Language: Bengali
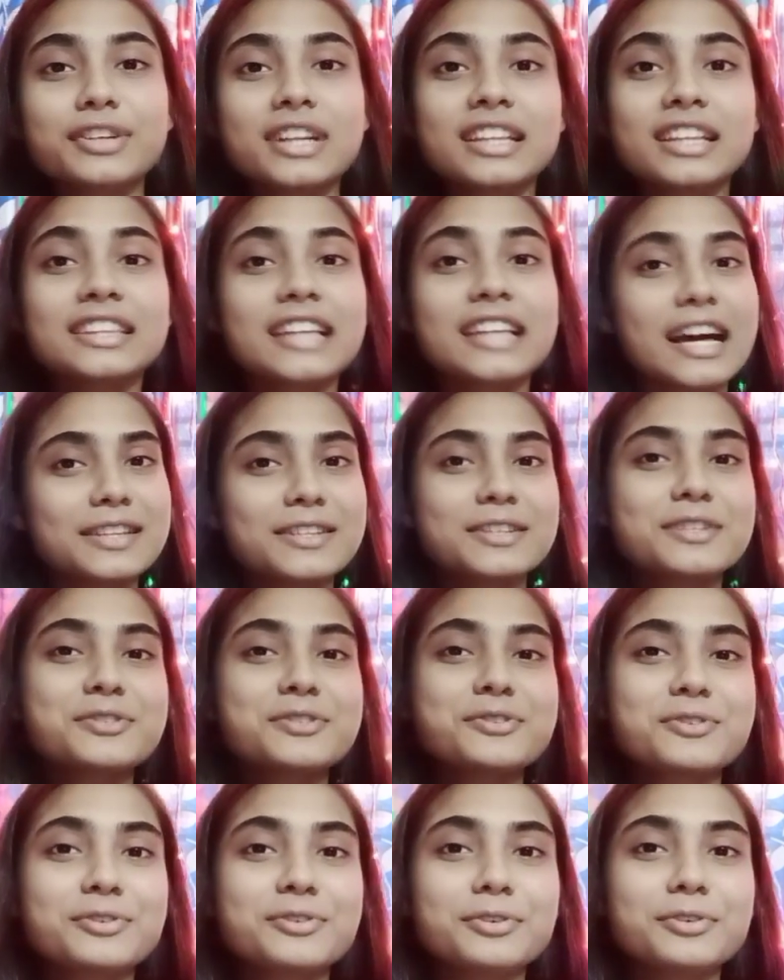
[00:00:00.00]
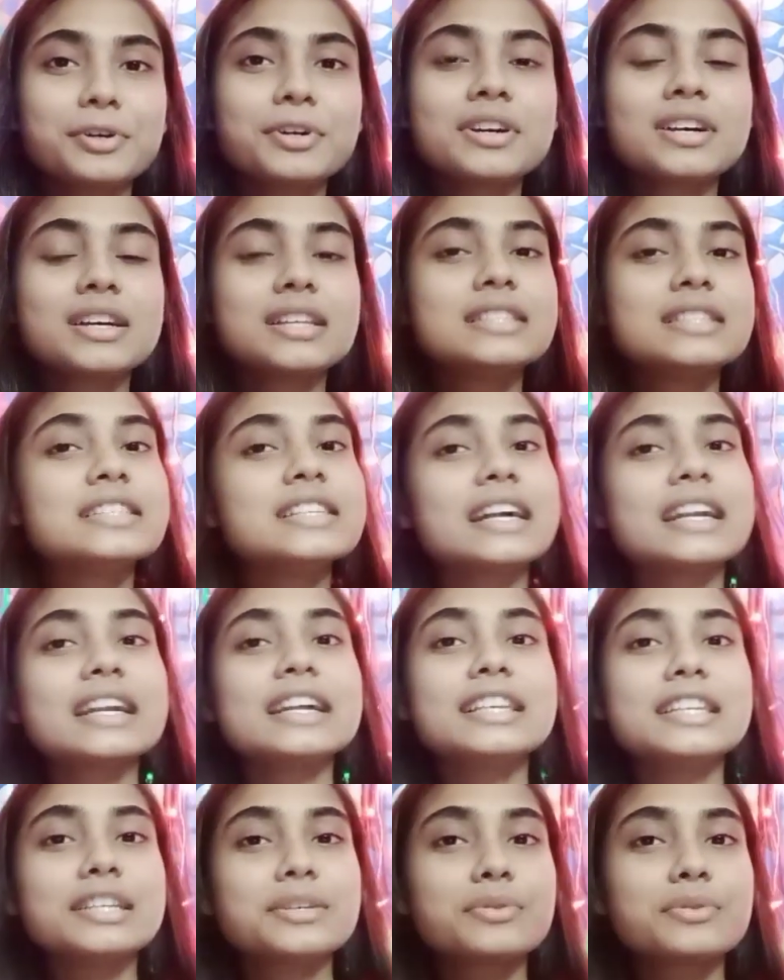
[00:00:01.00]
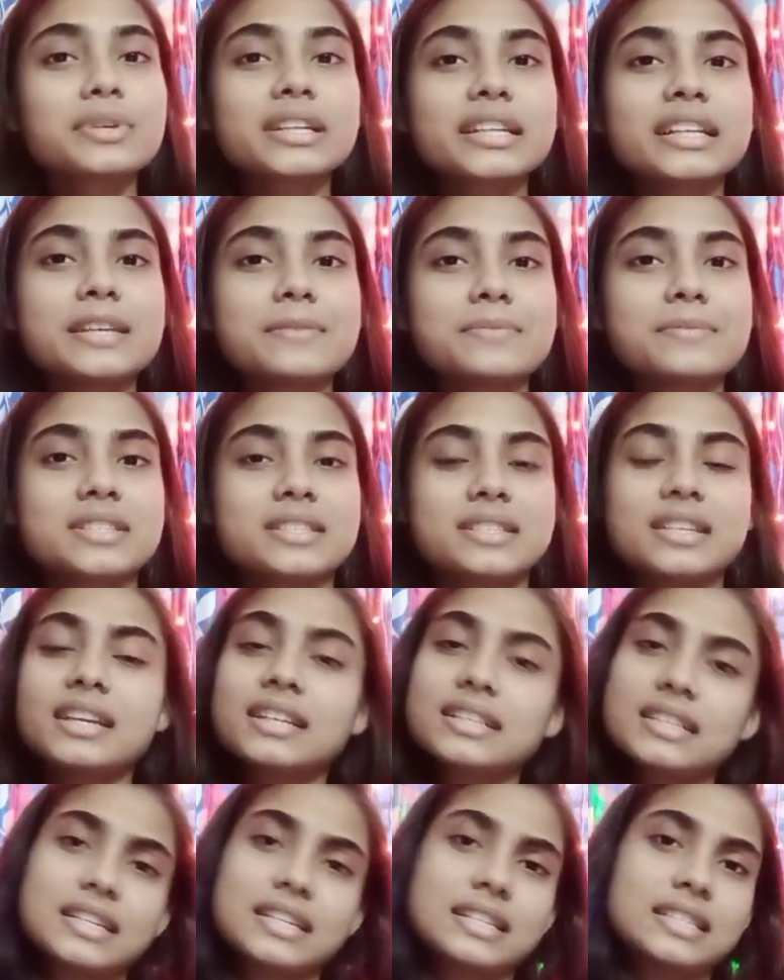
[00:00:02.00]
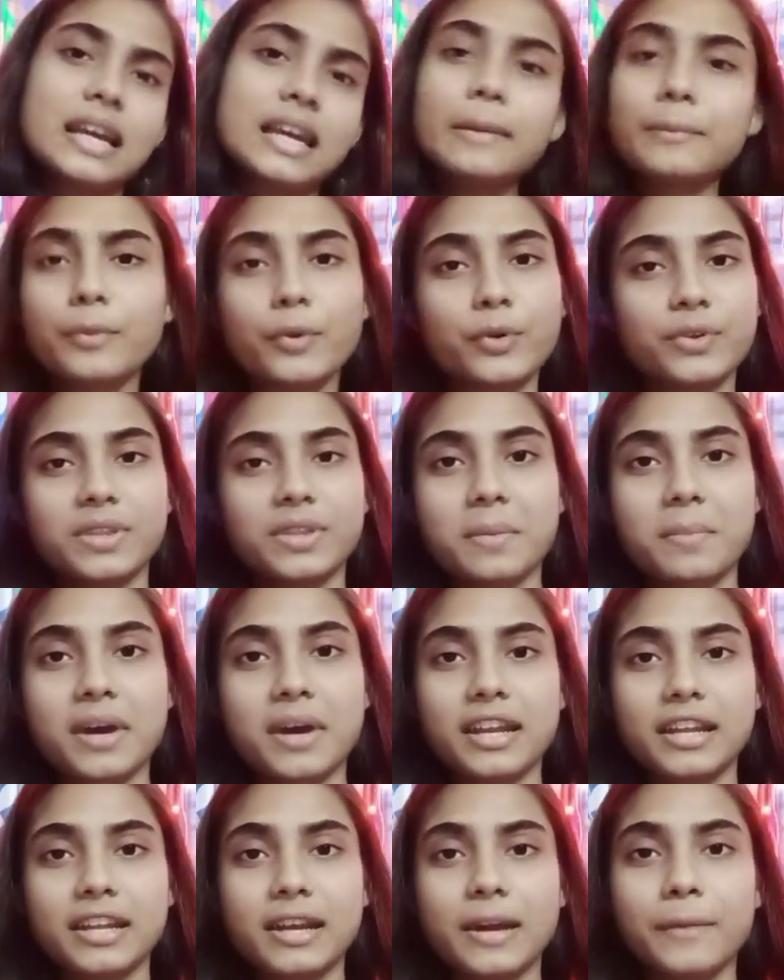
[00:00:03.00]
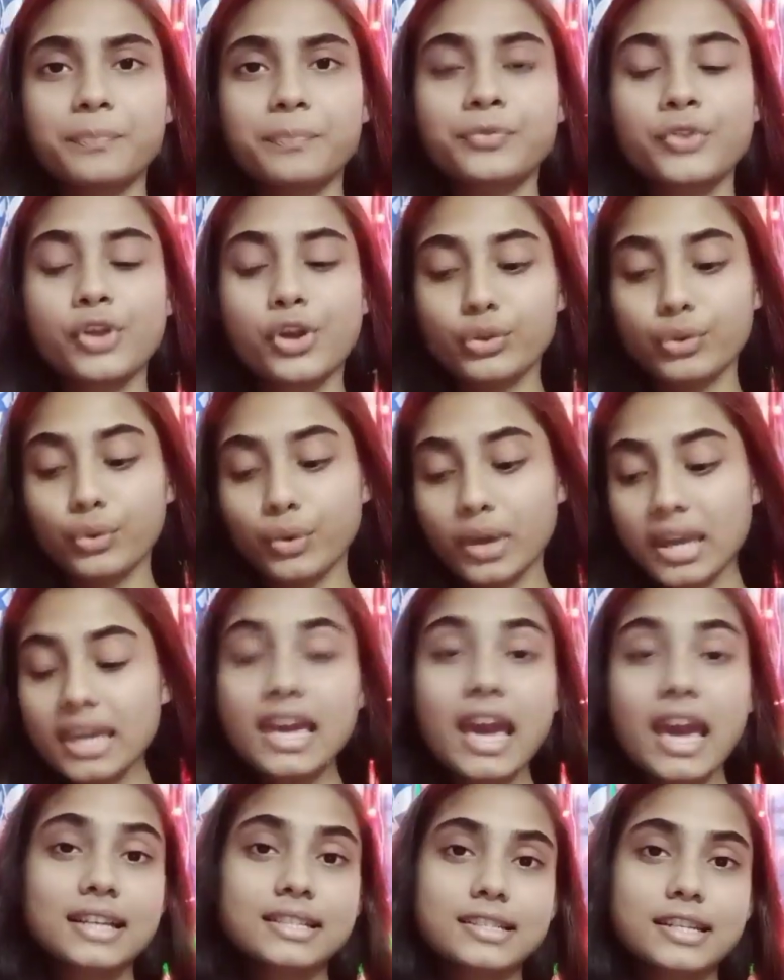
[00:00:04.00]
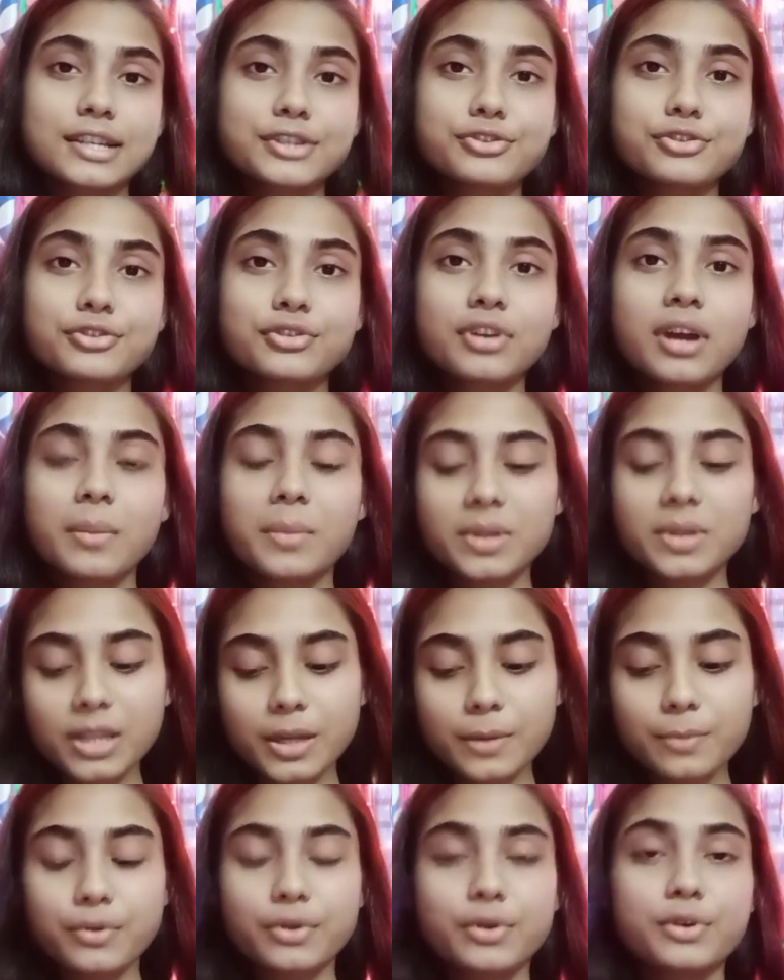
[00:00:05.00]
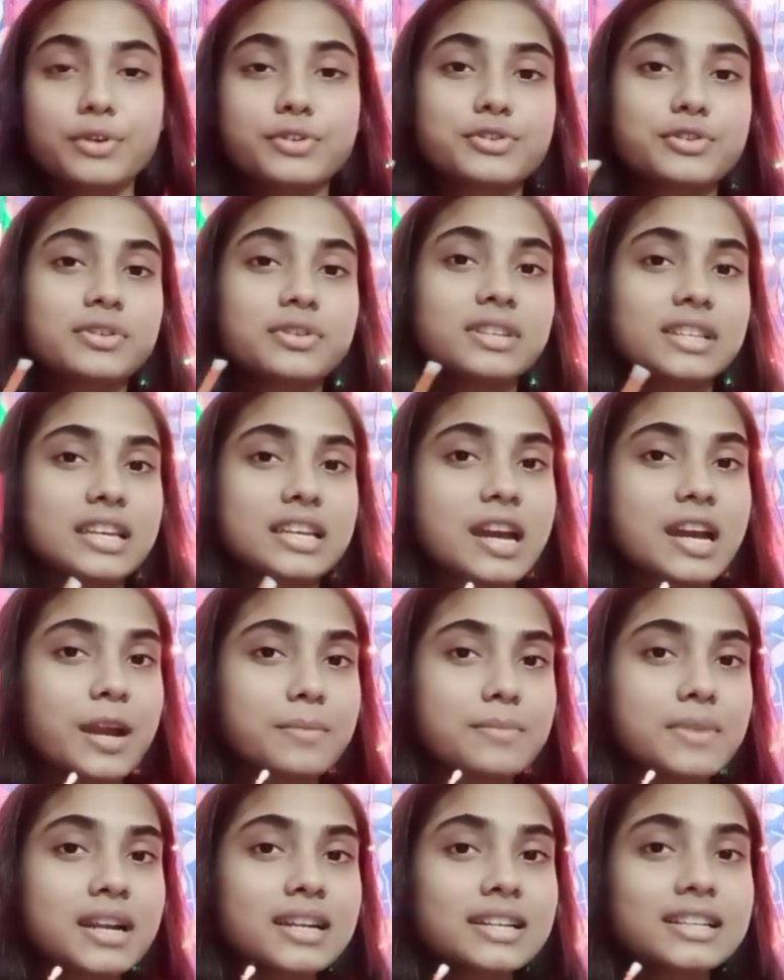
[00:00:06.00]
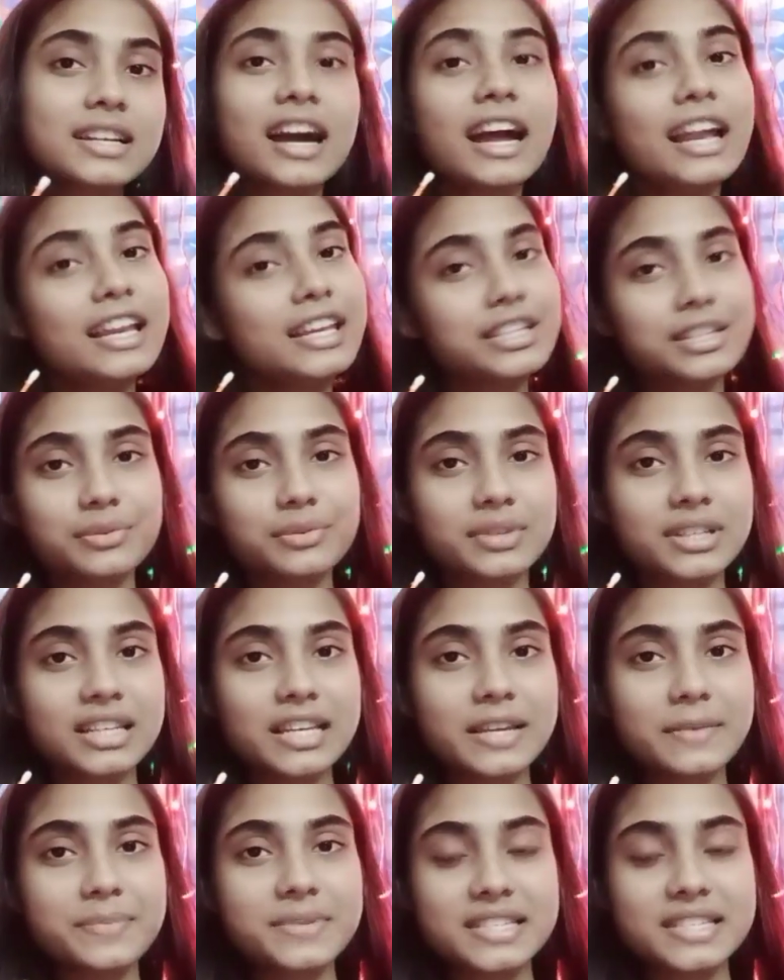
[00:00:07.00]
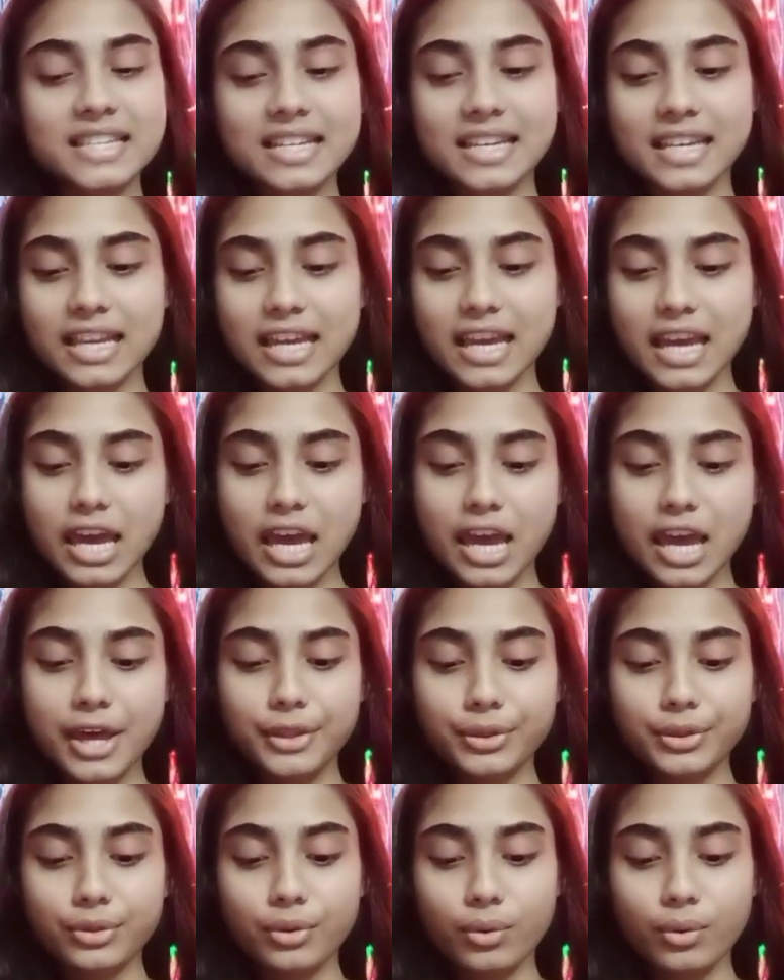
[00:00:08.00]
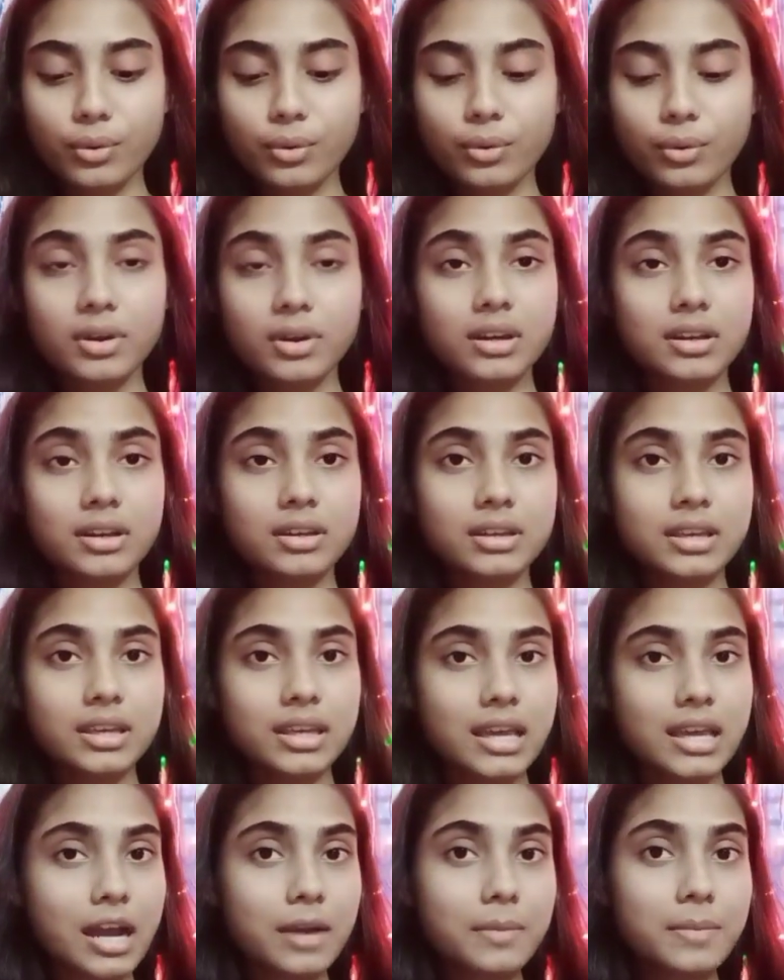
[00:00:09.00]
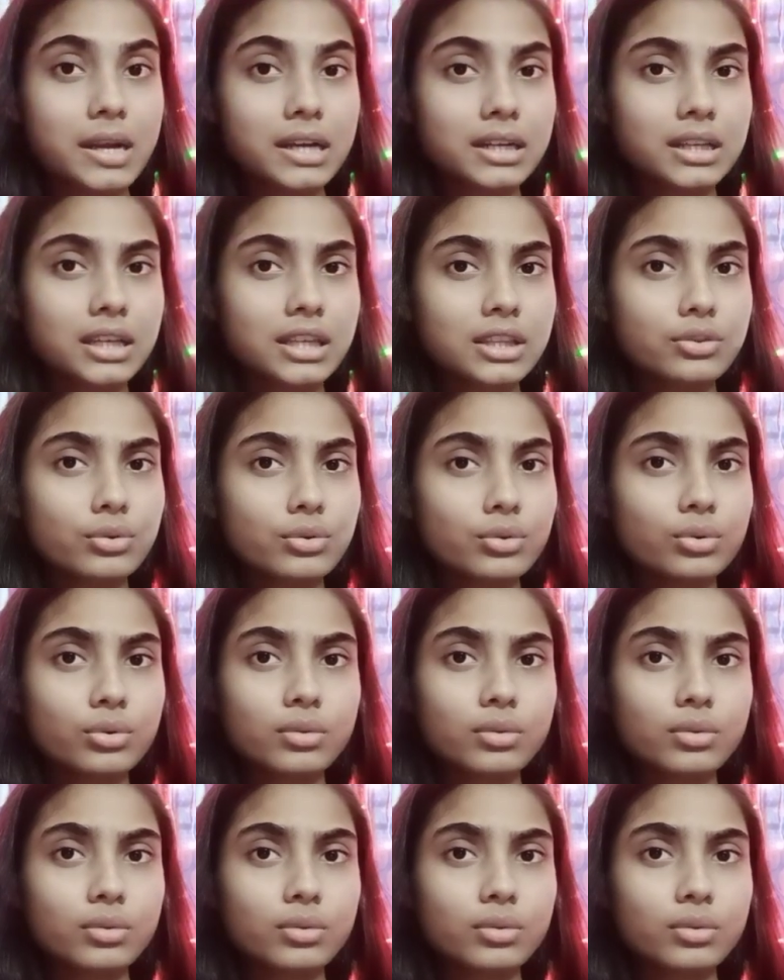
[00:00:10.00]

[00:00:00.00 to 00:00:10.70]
তাদের জন্য যারা লিকুইড লিপস্টিক ঠিকঠাক করতে পারে না তো এই হ্যাক্সটার জন্য আমাদের প্রয়োজন ইয়ারবার্ড আর লিকুইড লিপস্টিক তো ইয়ারবার্ড কিন্তু